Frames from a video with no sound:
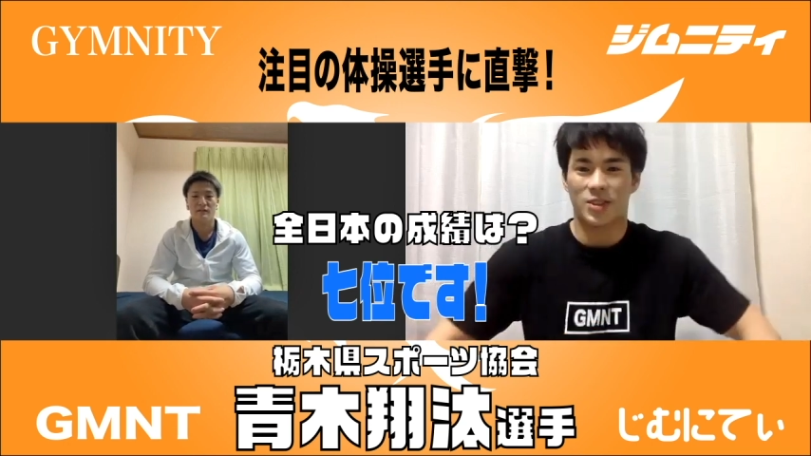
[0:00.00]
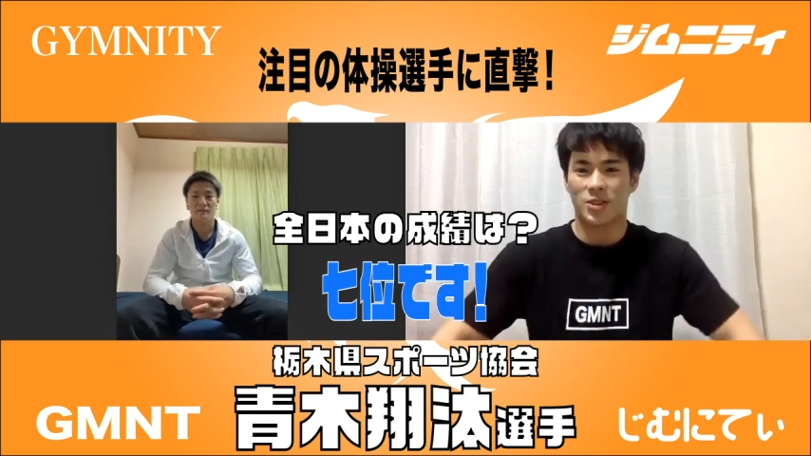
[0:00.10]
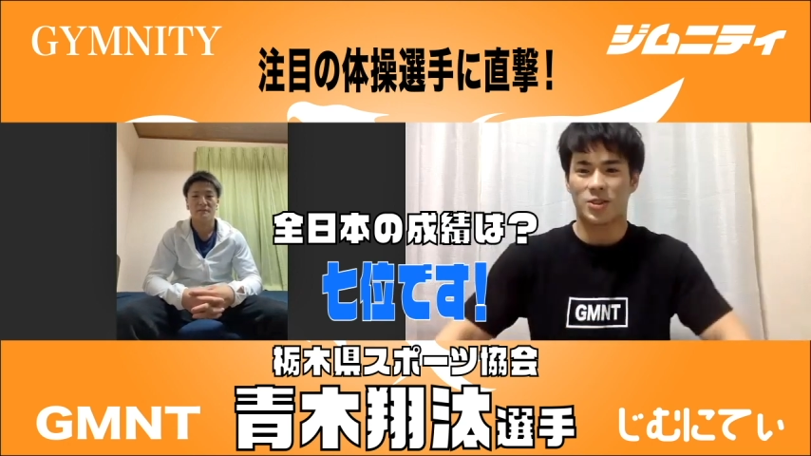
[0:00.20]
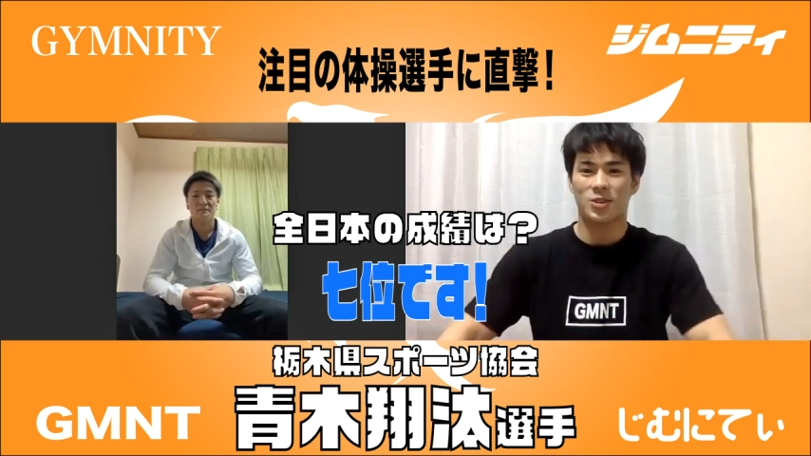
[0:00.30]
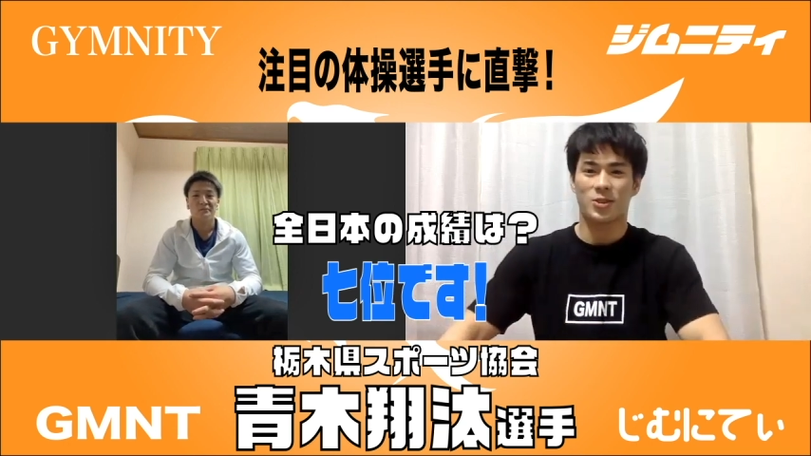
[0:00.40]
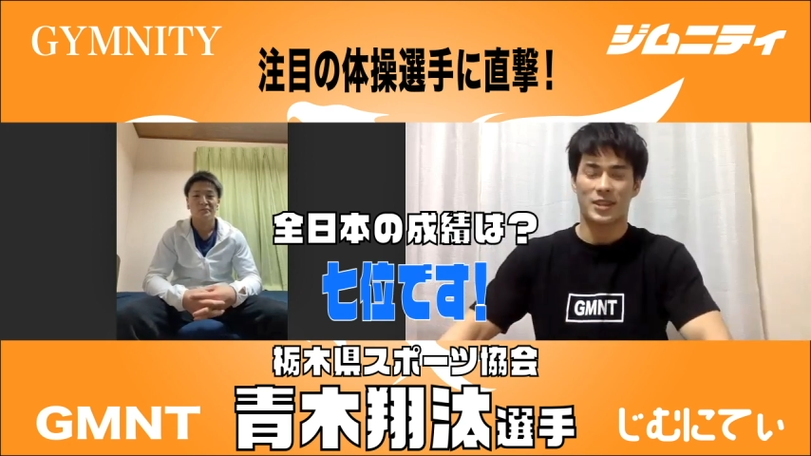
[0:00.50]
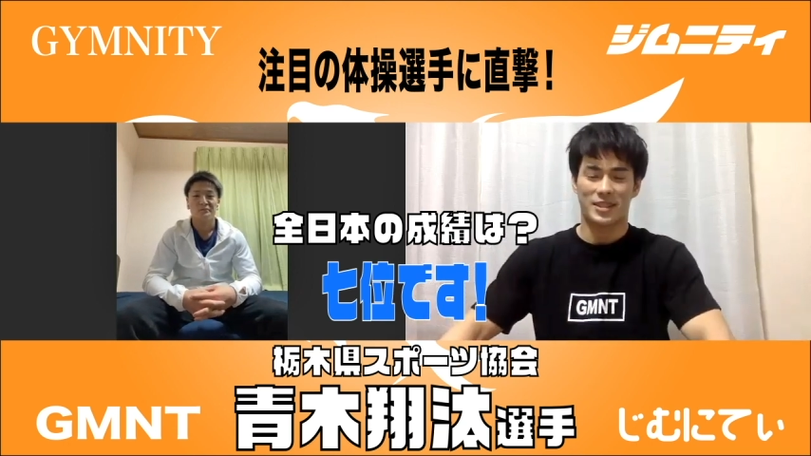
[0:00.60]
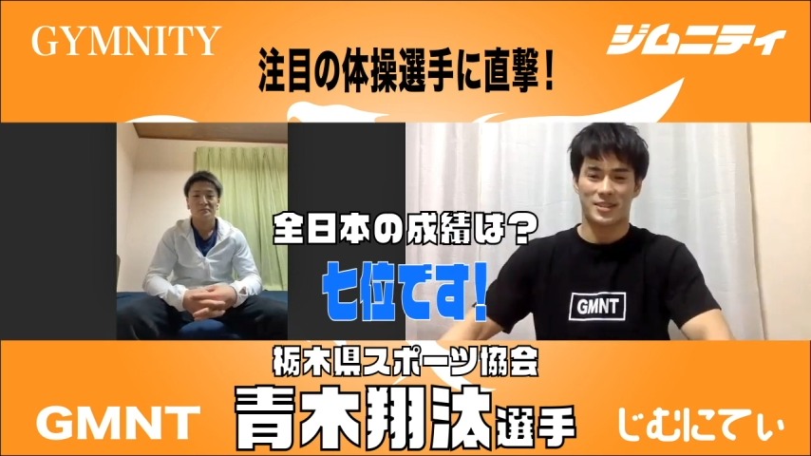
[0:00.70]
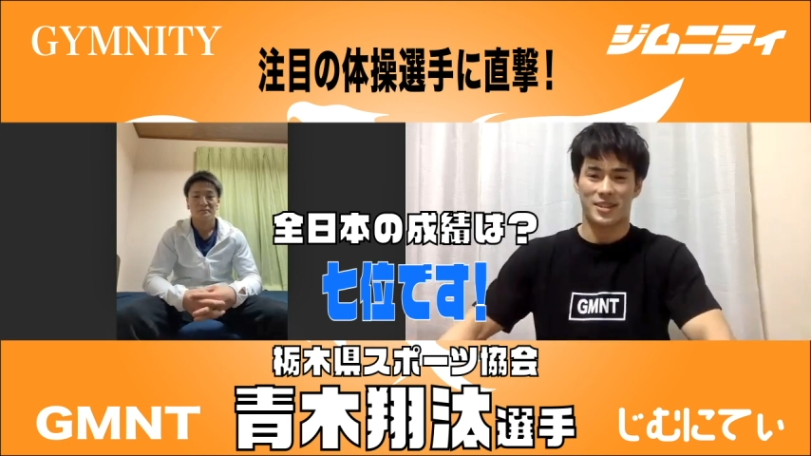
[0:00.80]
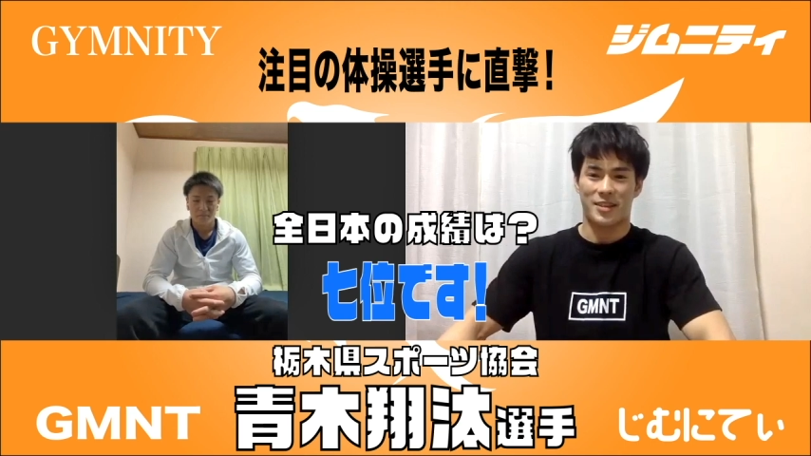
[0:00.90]
というのはで
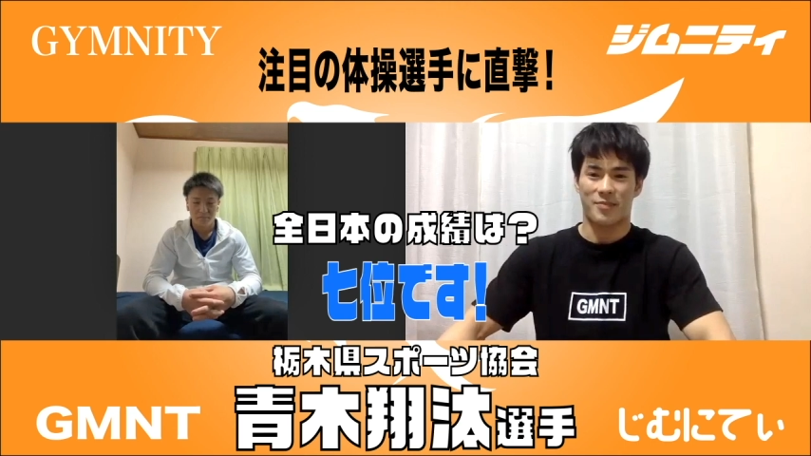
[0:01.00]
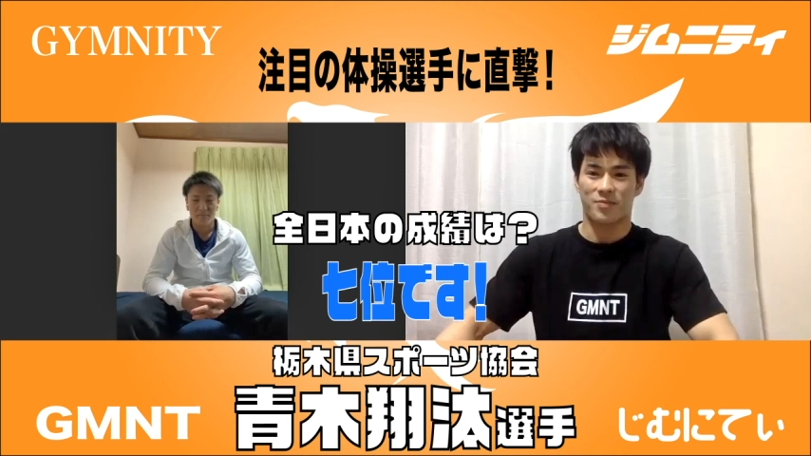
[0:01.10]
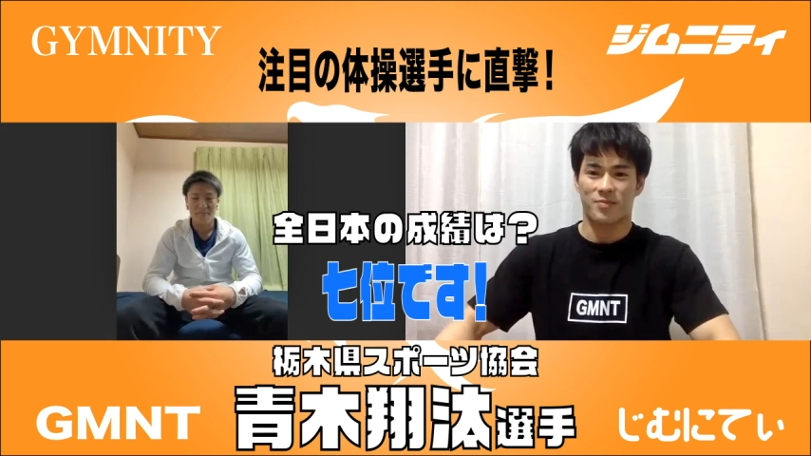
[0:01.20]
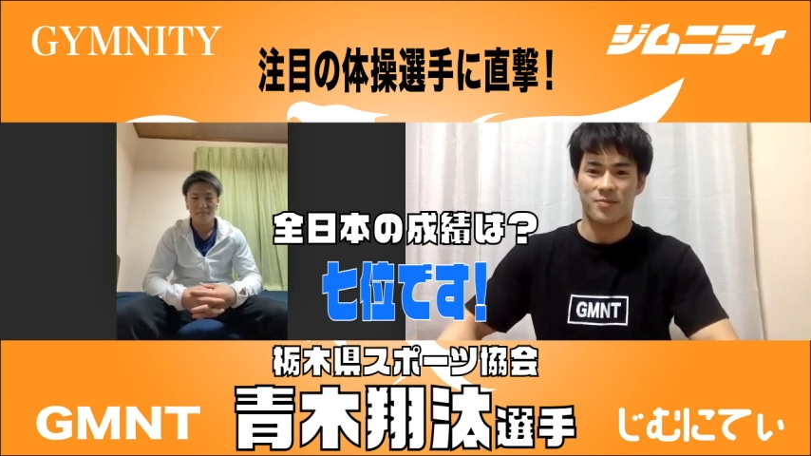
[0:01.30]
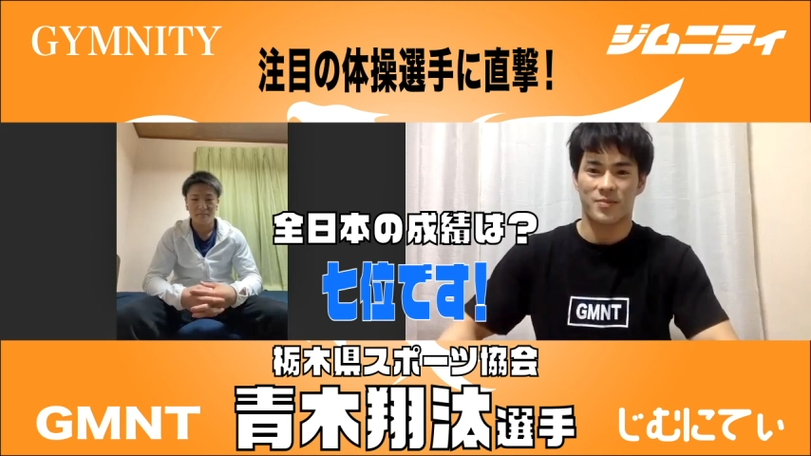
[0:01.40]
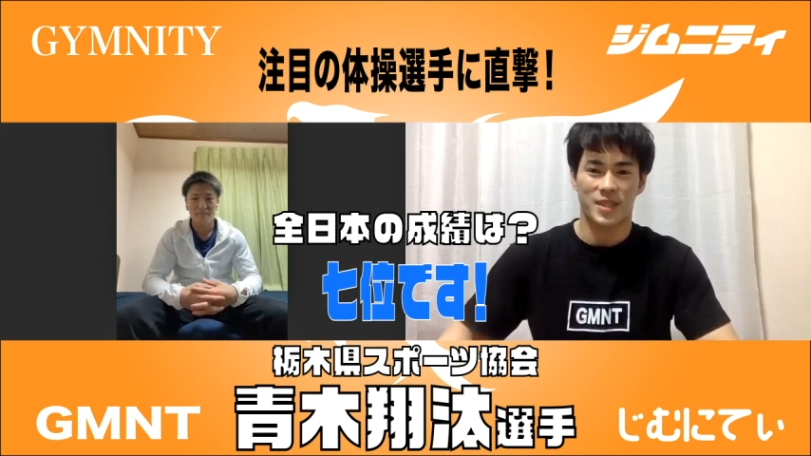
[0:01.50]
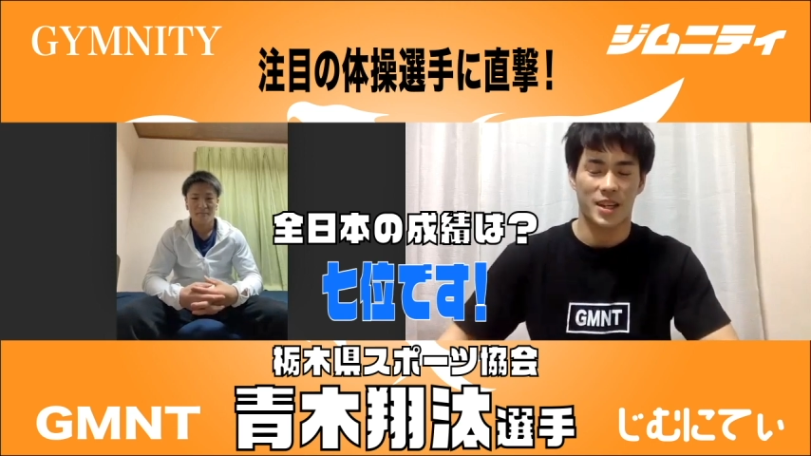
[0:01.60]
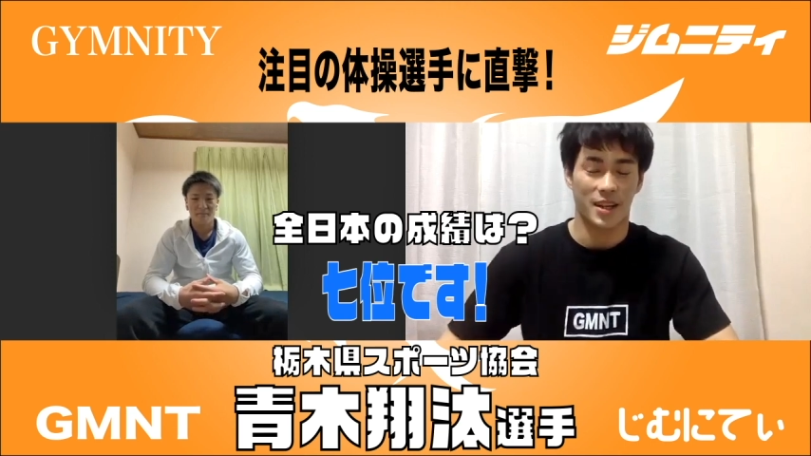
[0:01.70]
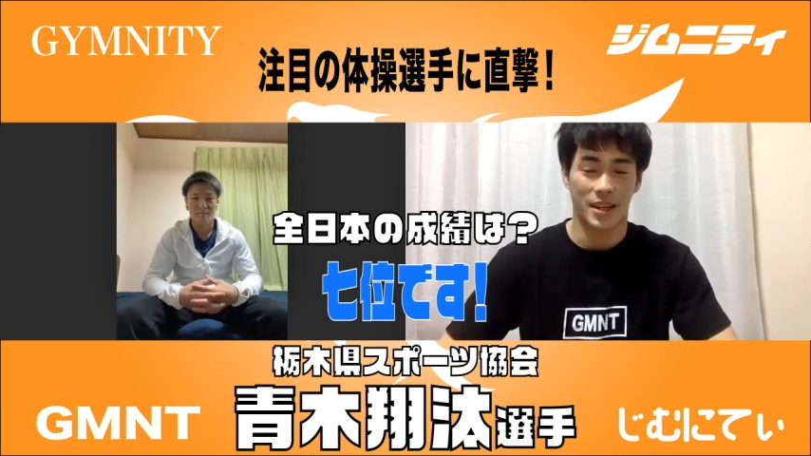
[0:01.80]
すね、じゃあ